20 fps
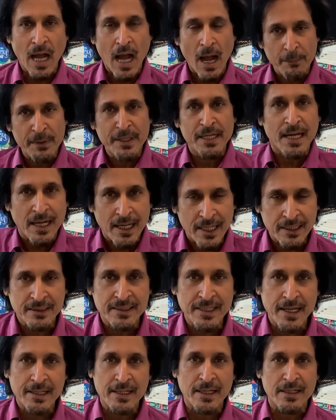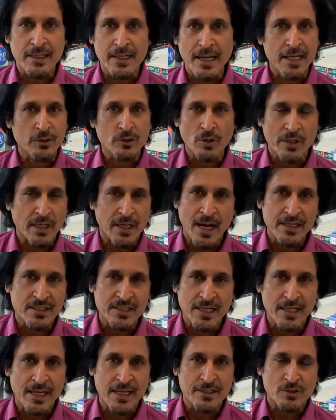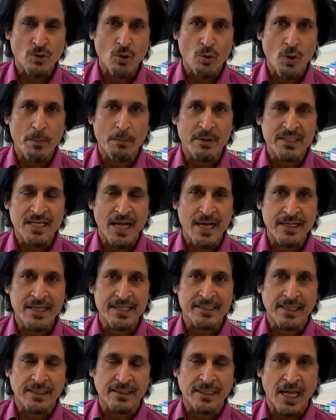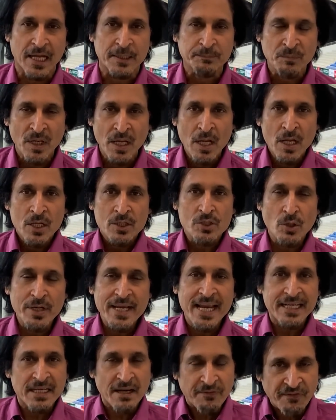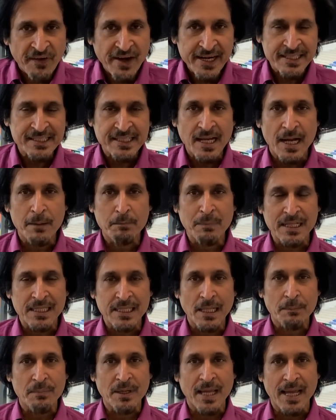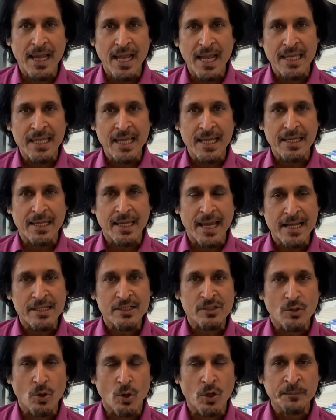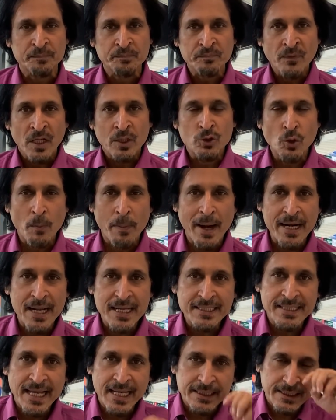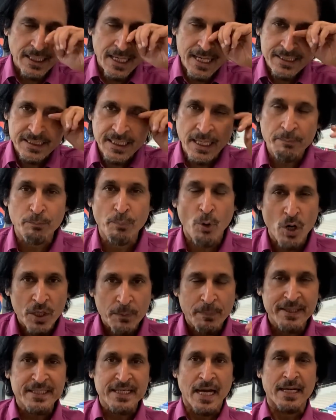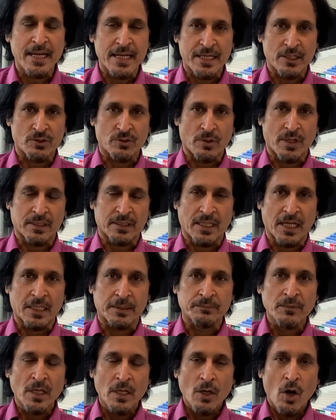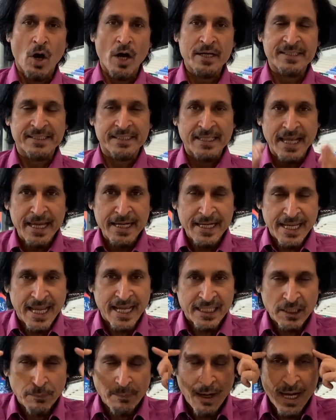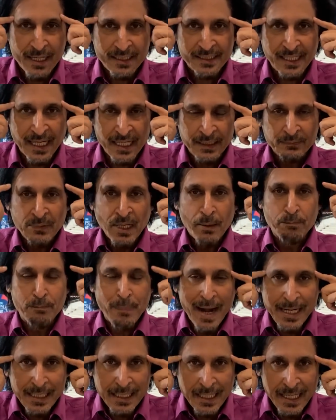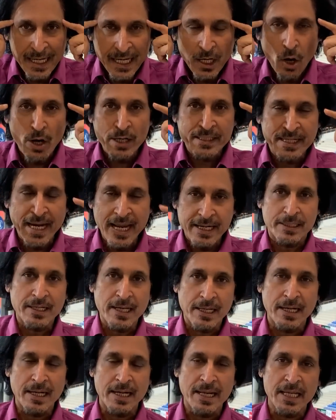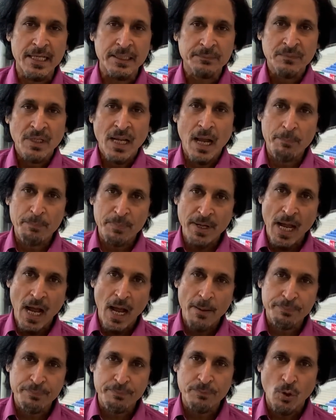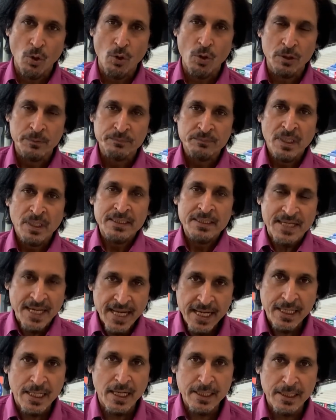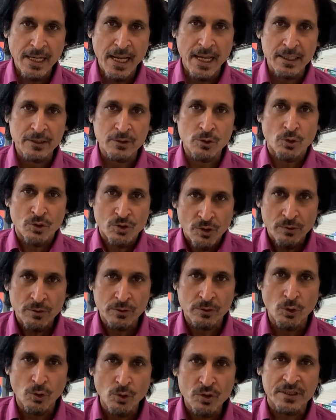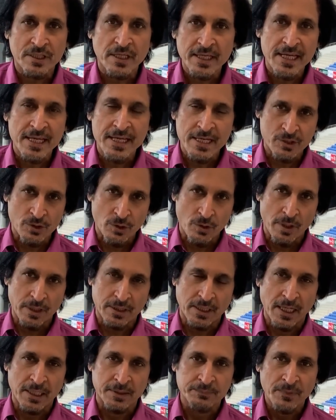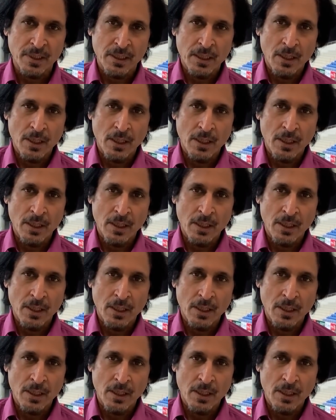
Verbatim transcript: आप ही ने गलतियां करनी है तो कराची किंग्स को कोई बचा नहीं सकता है सो ये डिफीट्स का मतलब ये है कि किंग्स को दोबारा से एक तरह से बोर्ड पे जाने की ज़रूरत है और जहनी एतबार से मेंटली और टेक्निकली अपने आप को ठीक करना है दुरुस्तगी की ज़रूरत है